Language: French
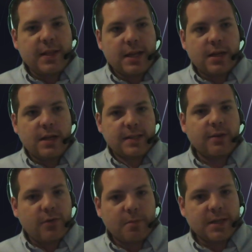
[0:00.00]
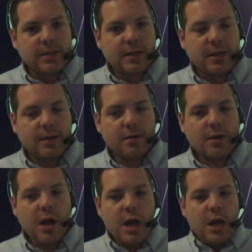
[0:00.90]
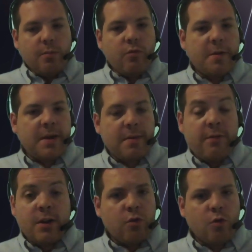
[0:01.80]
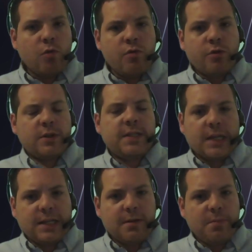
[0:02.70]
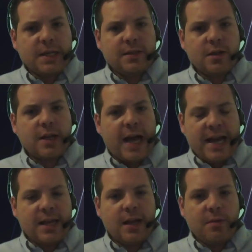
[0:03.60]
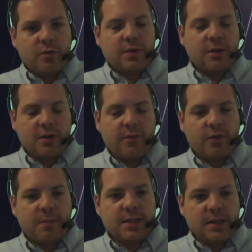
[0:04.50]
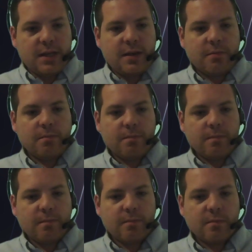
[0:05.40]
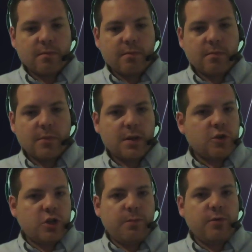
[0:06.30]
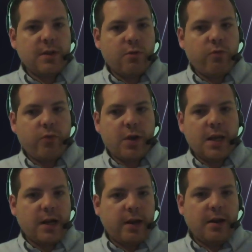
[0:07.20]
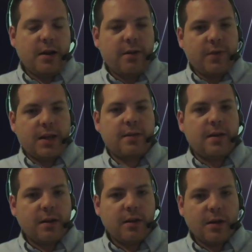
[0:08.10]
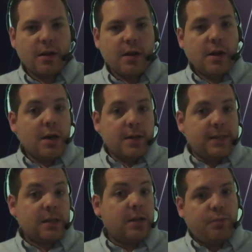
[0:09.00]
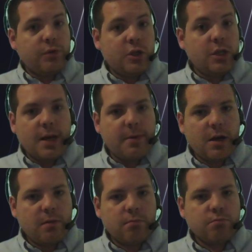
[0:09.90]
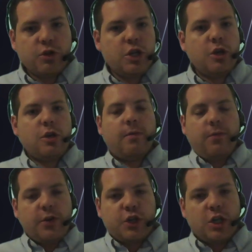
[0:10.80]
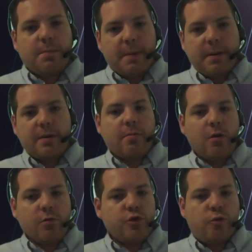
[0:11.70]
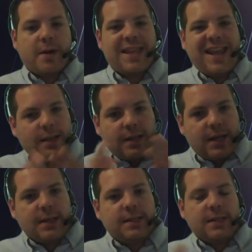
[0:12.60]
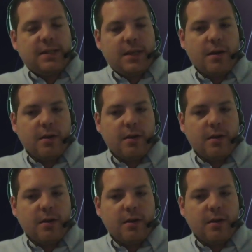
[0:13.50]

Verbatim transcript: d'analyse informatique. Moi-même, avec le concours de certaines personnes agrémentées en informatique, j'ai pu découvrir la vérité. C'est un petit gamin qui vit chez papa-maman de manière très aisée